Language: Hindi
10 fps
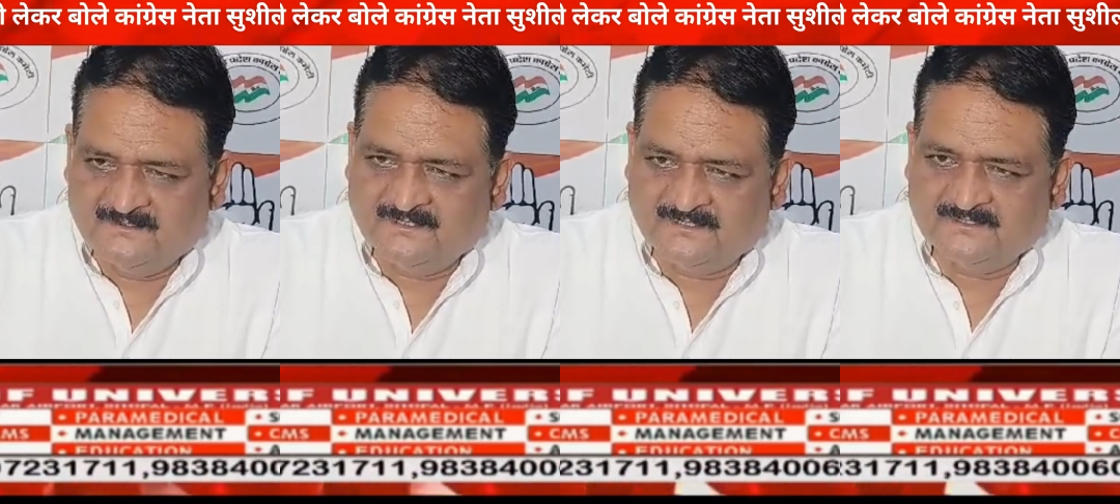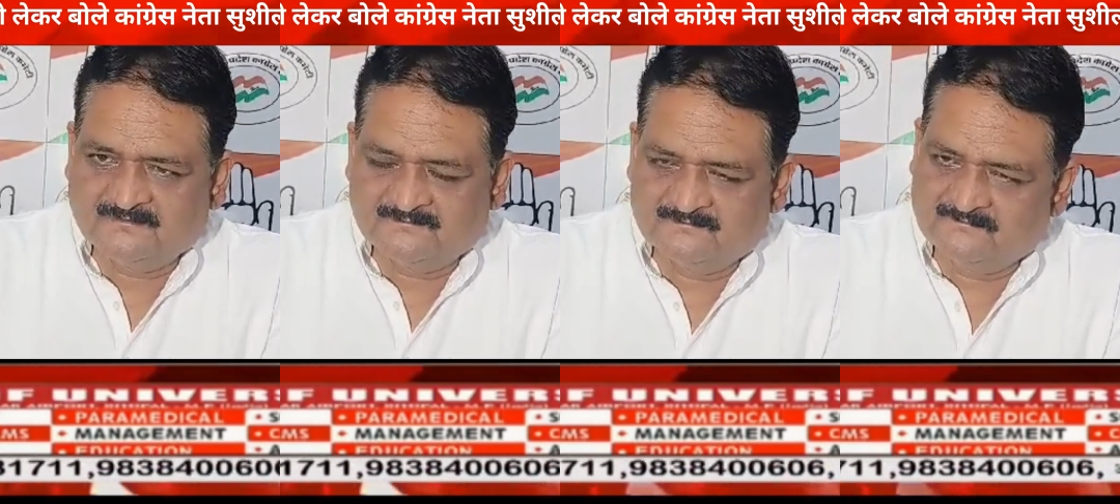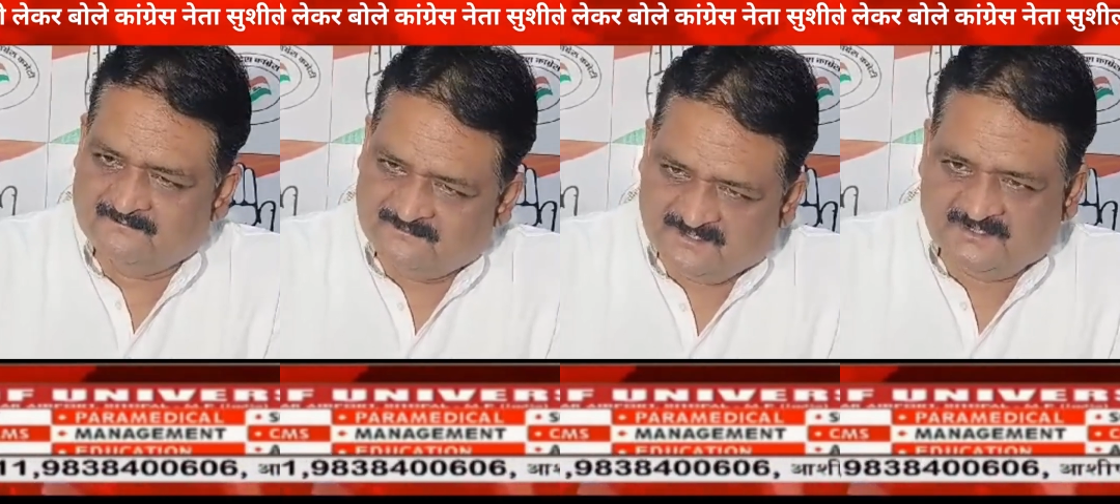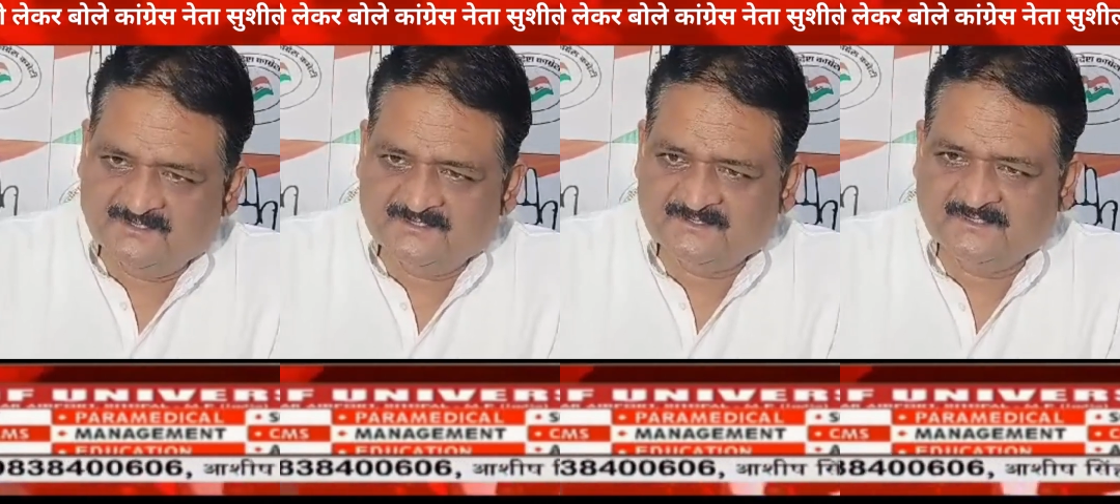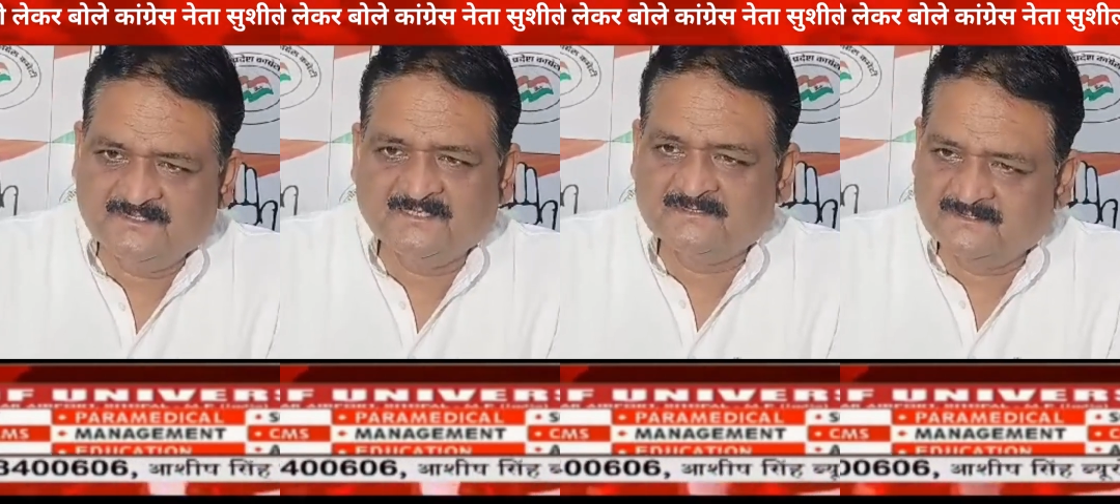लेकिन यह देश के
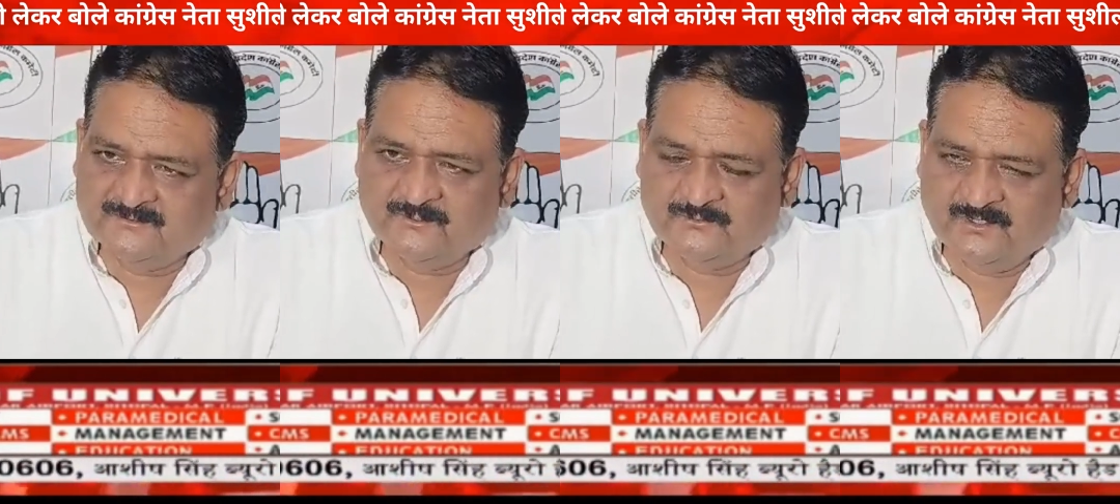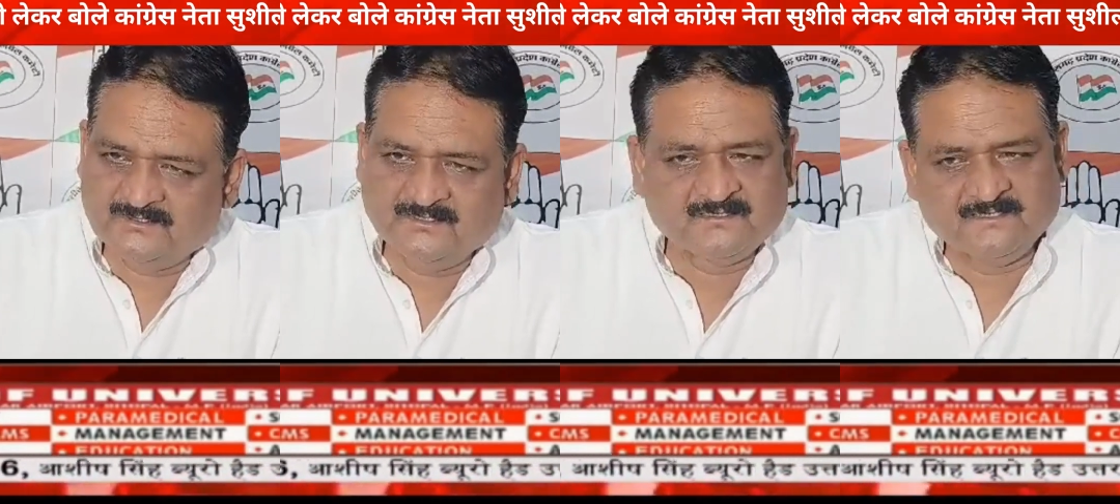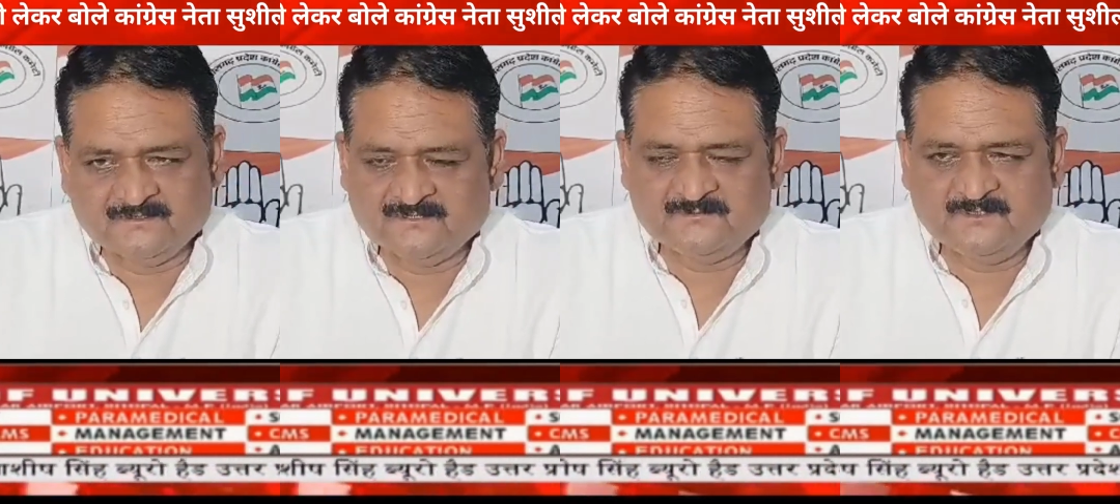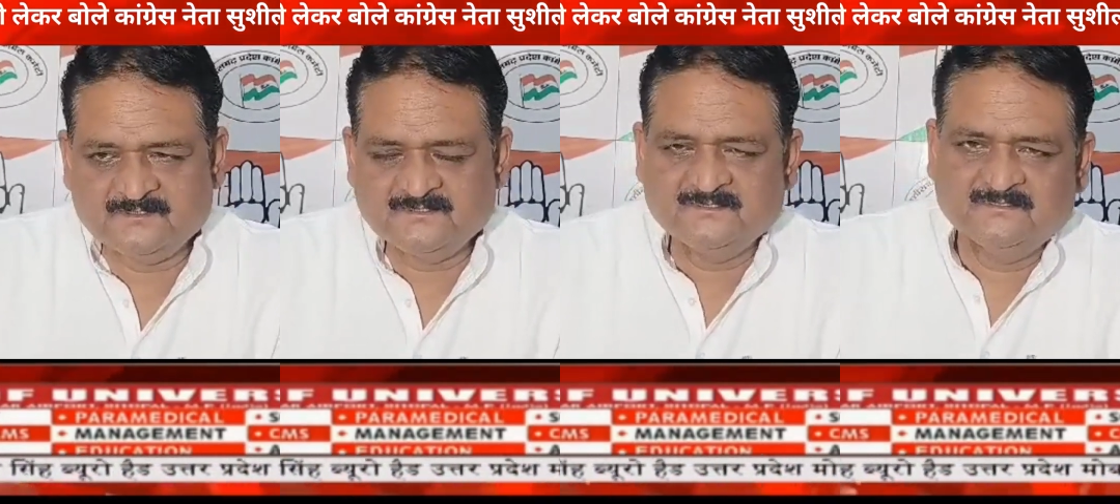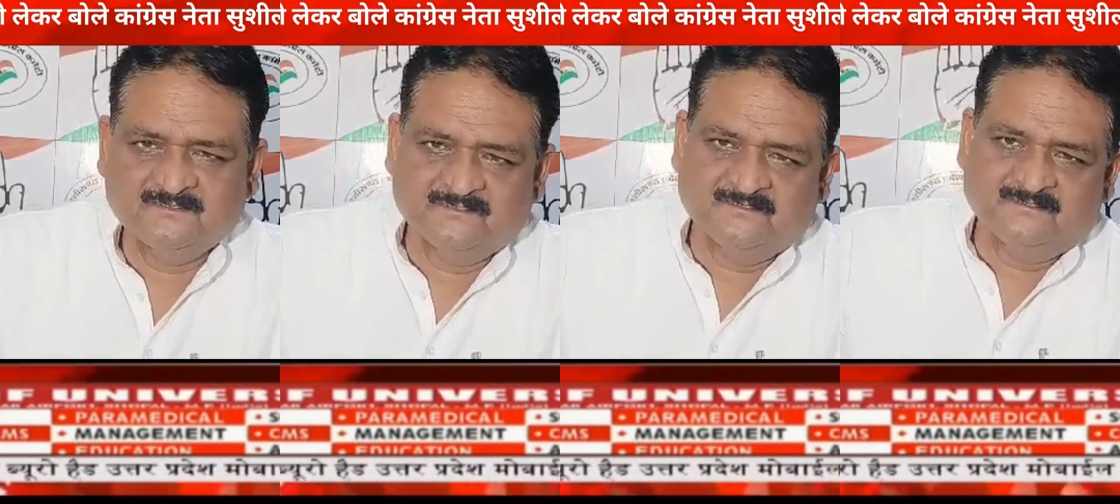लिए एक नई शुरुआत है कांग्रेस
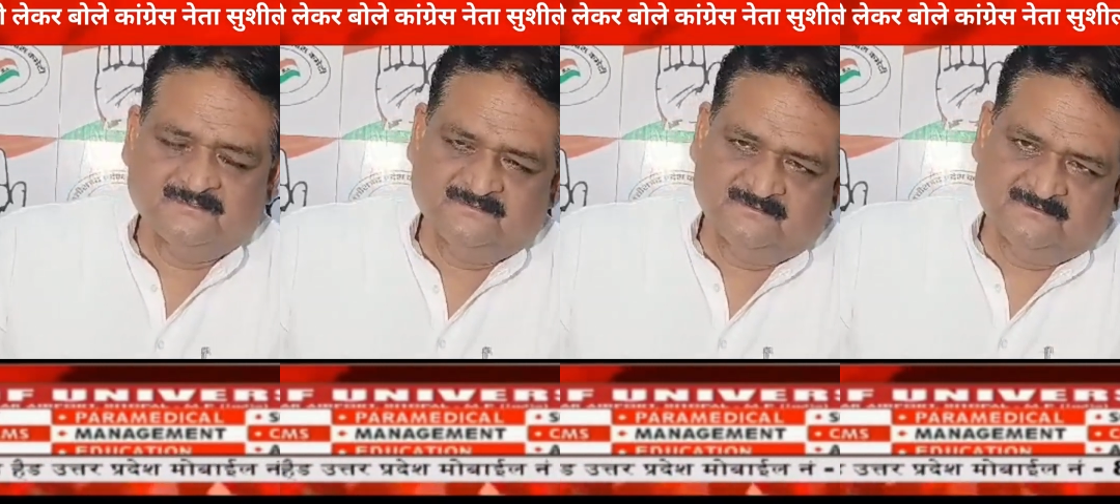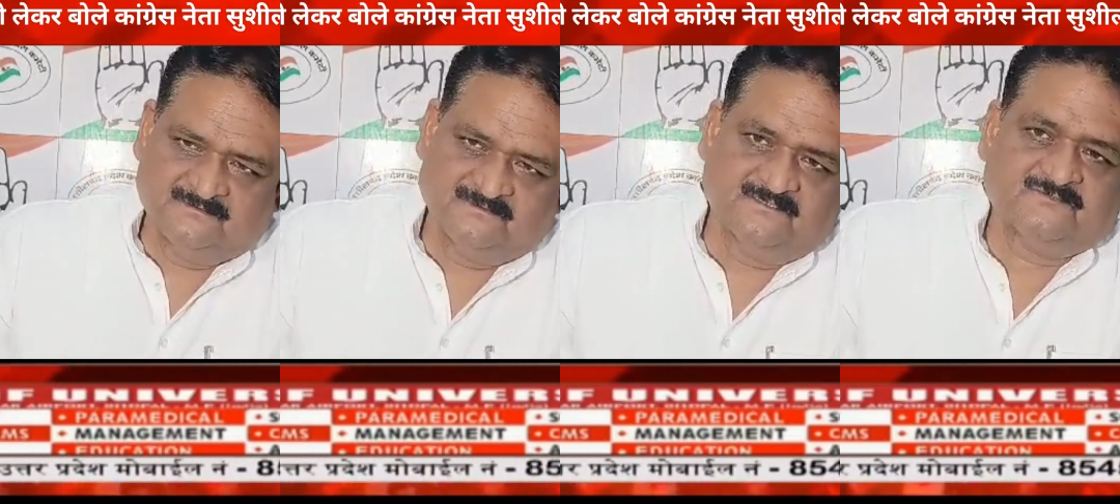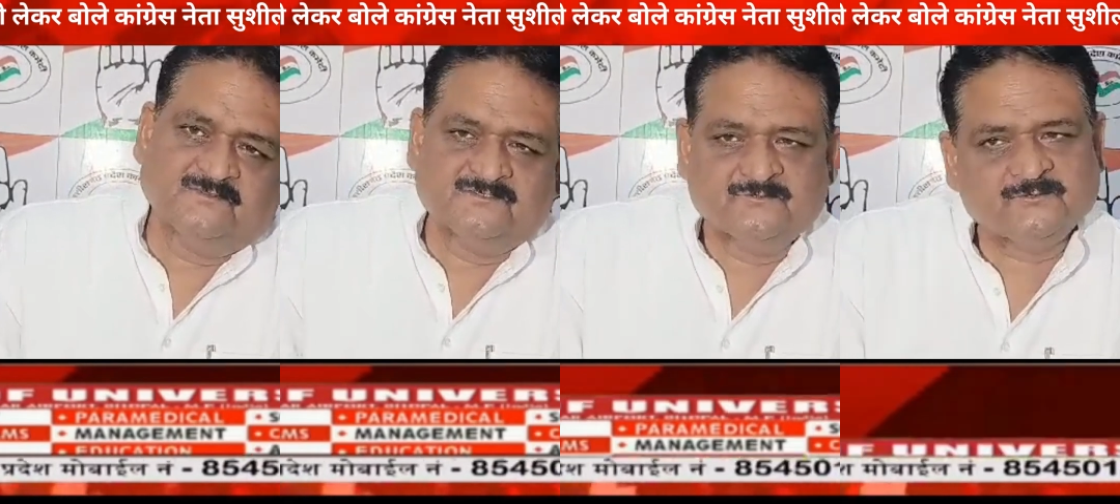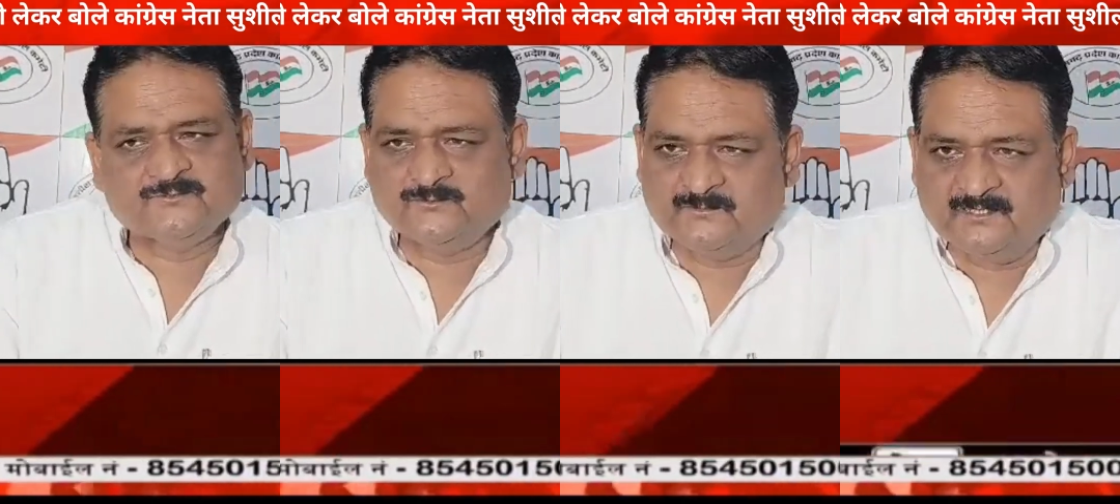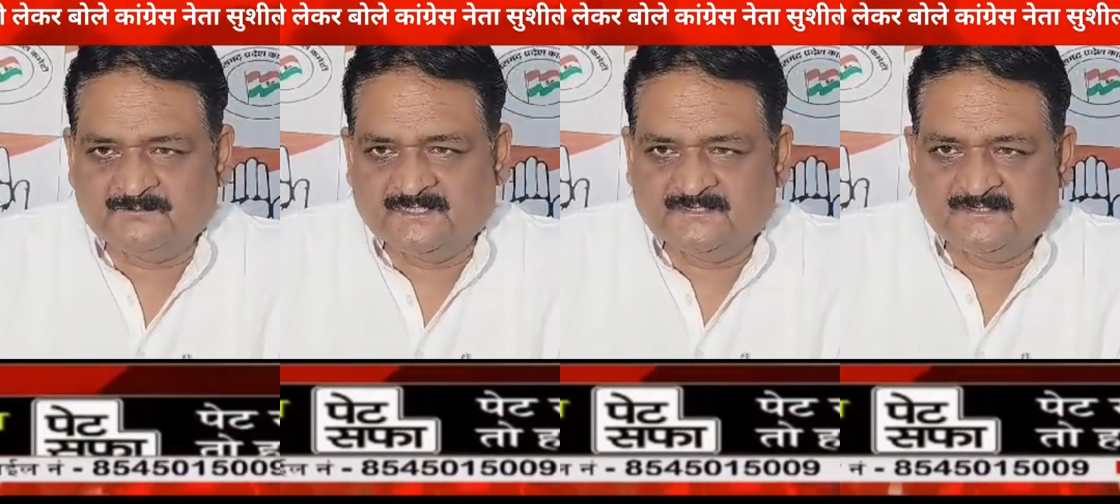पार्टी देशवासियों को
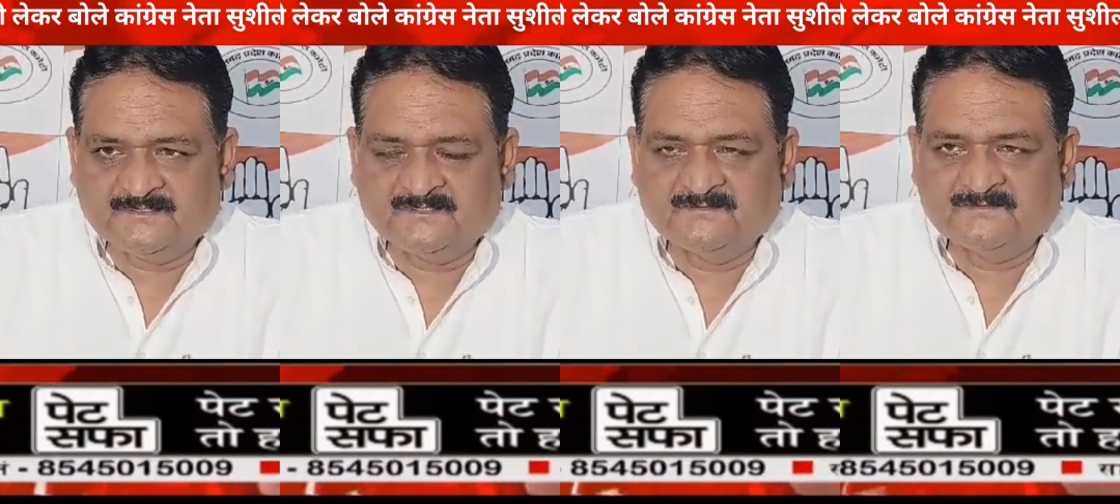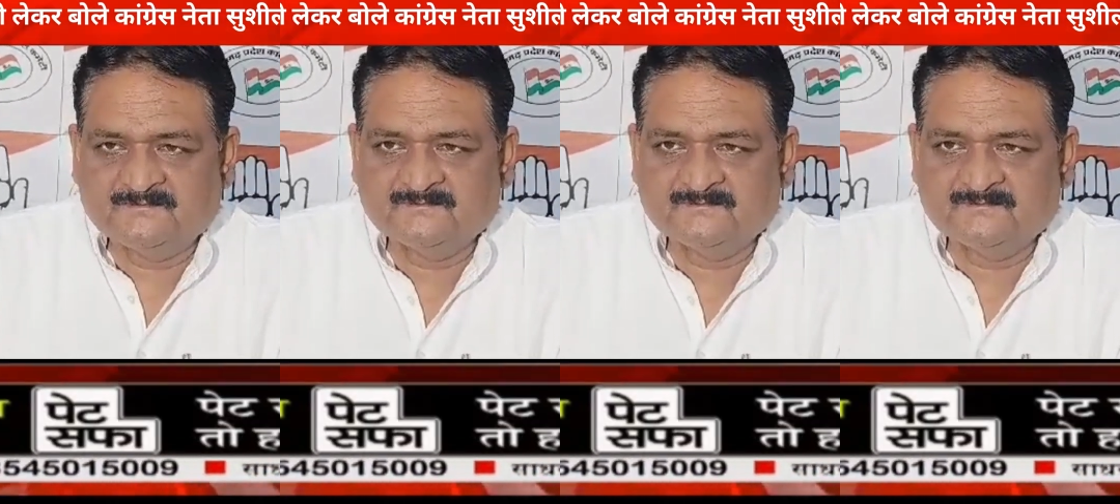शुभकामना देती है